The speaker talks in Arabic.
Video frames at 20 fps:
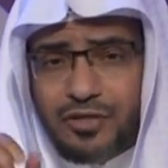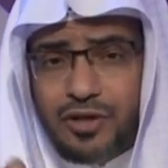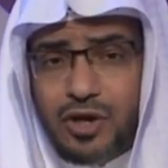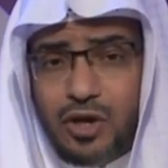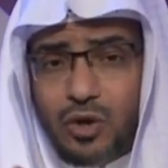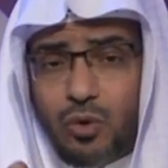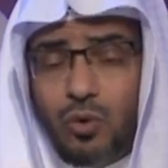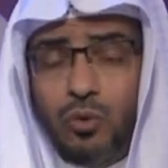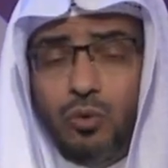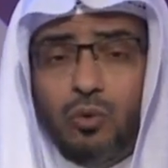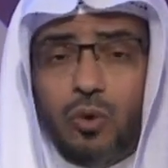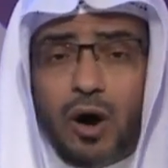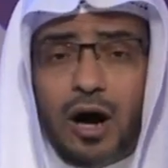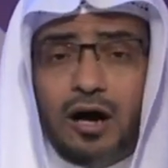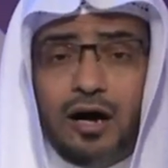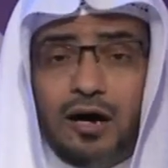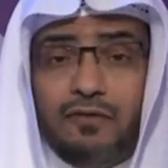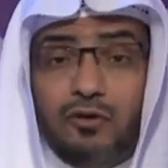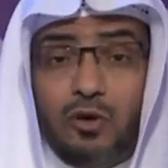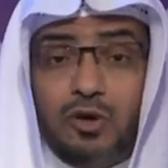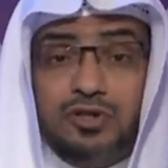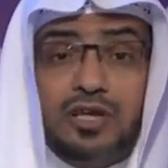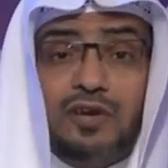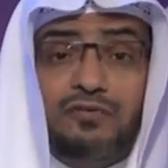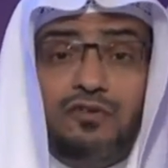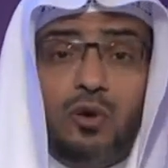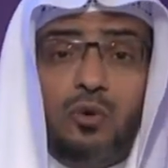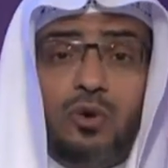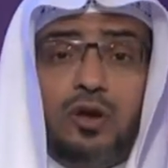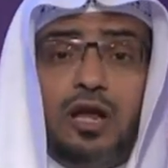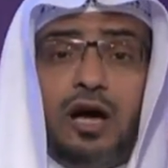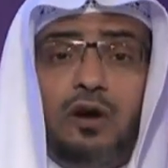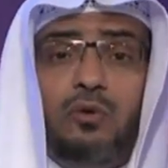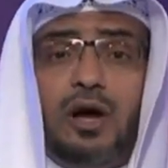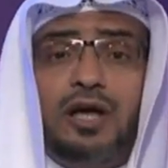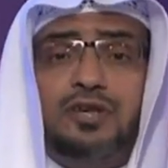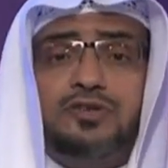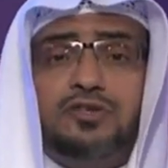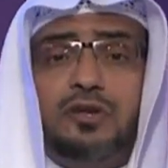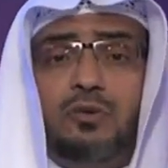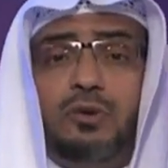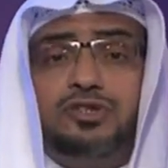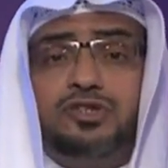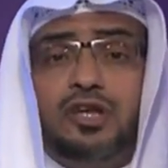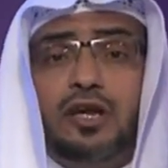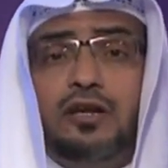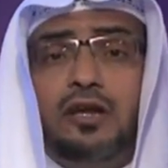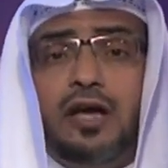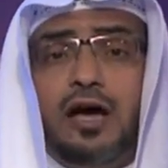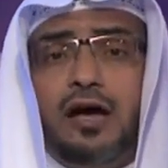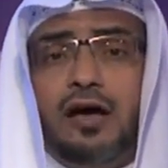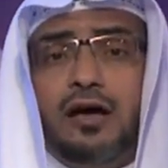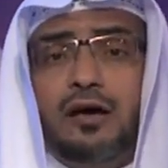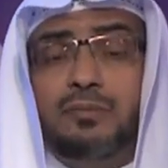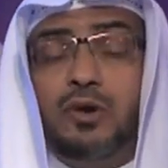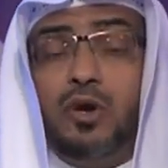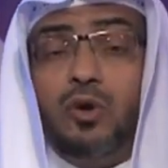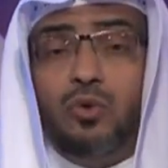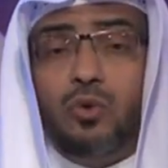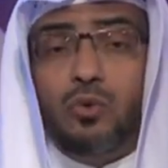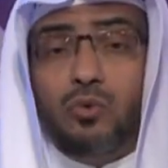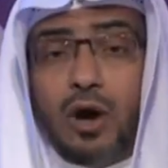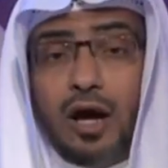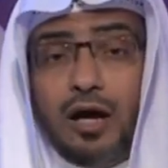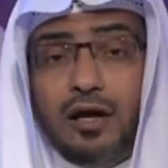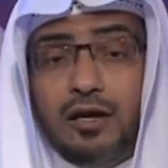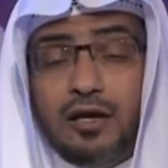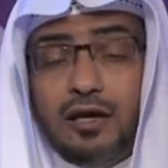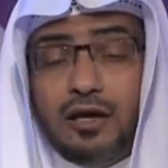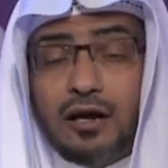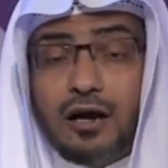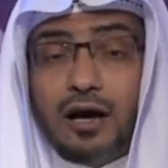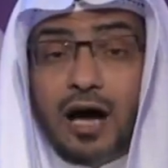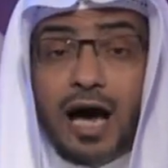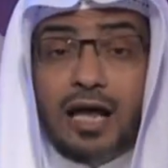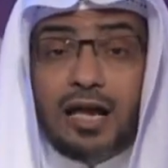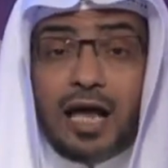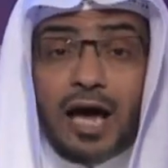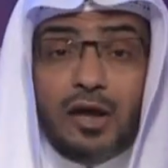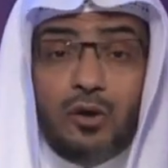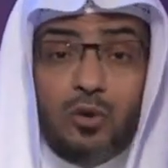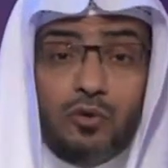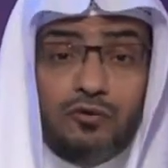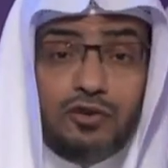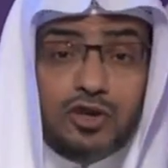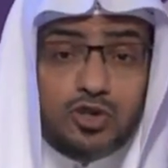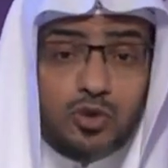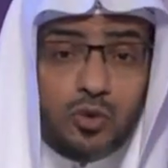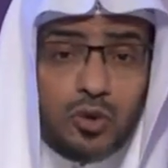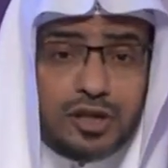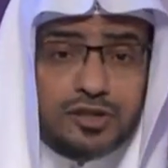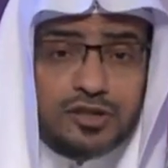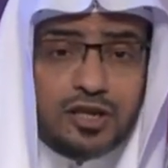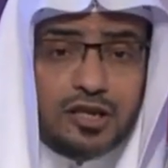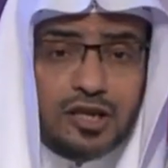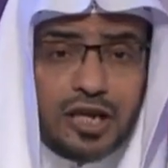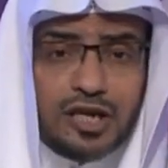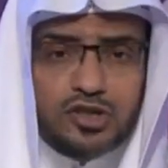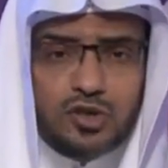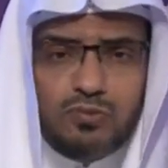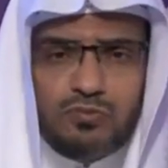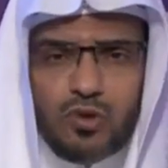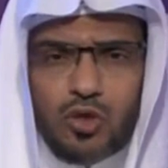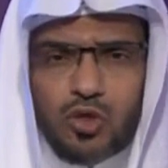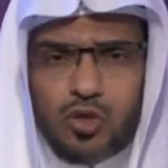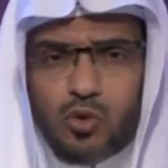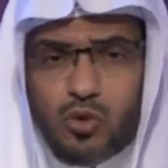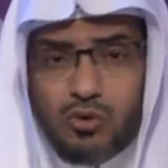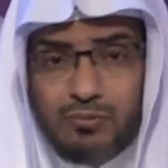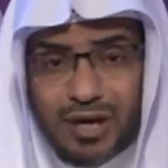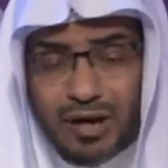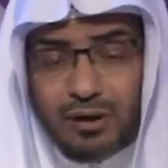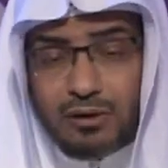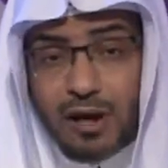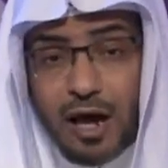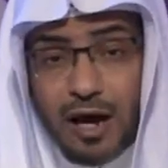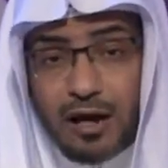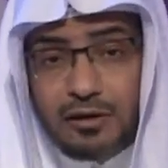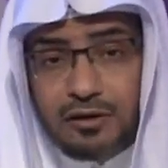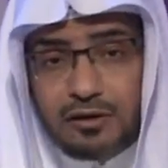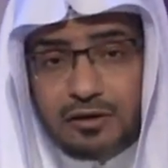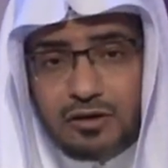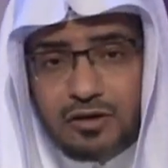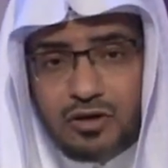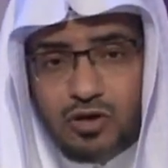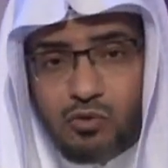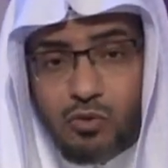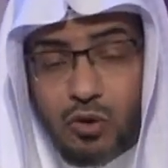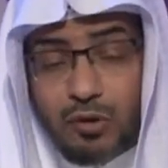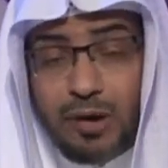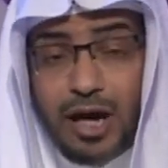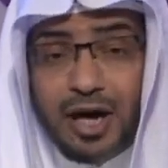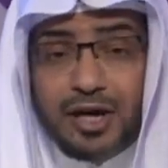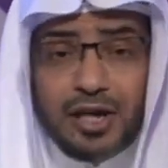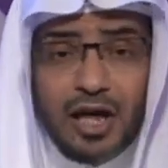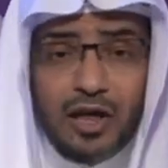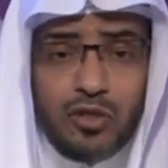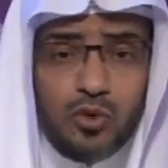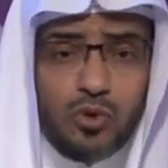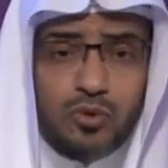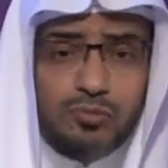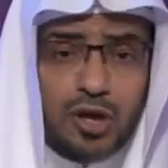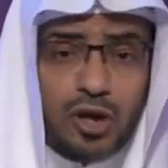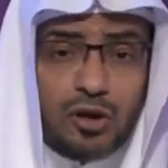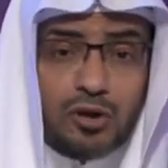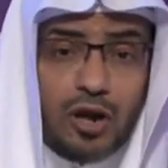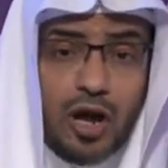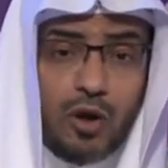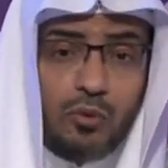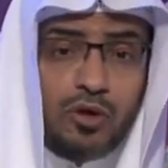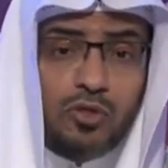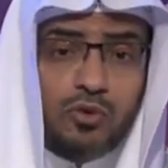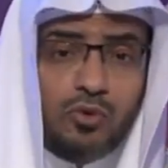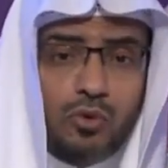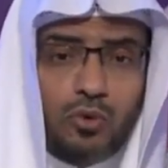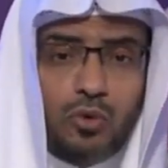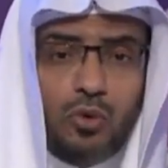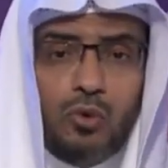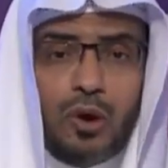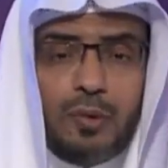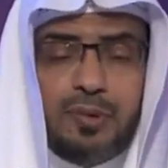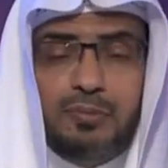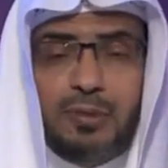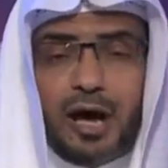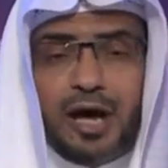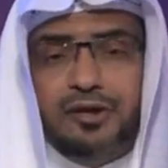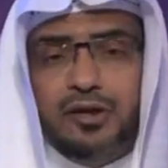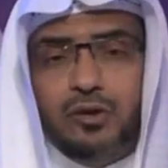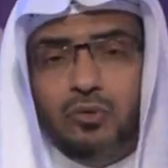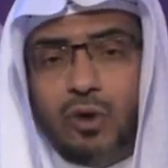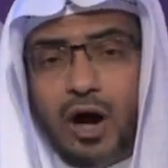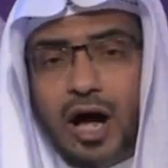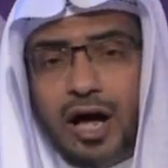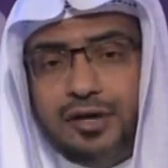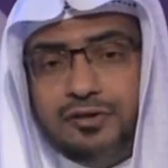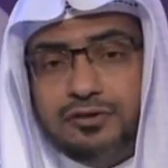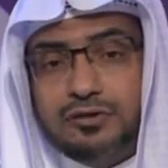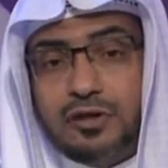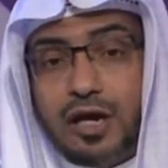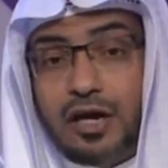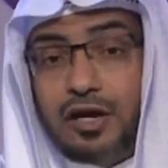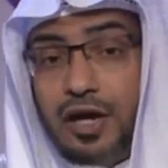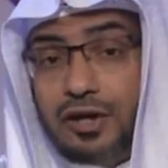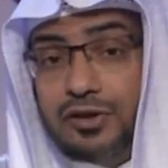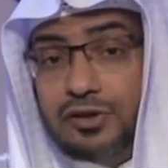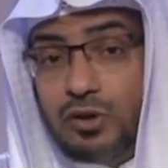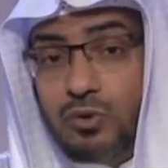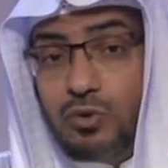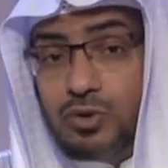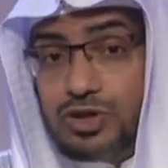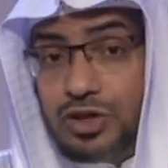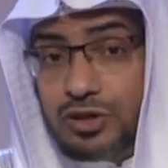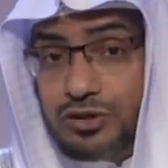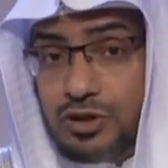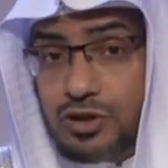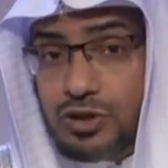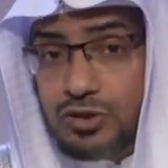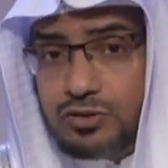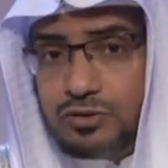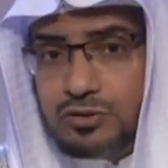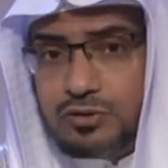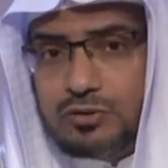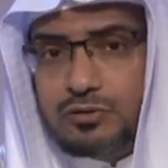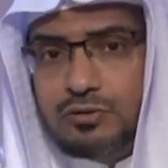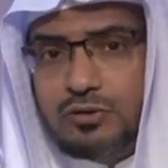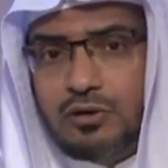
ذي قوة فوصفه الله عز وجل بالقوة قال عنه في سورة النجم ذو مرة ومعنى ذو مرة وذو قوة بمعنى واحد أي أنه شديد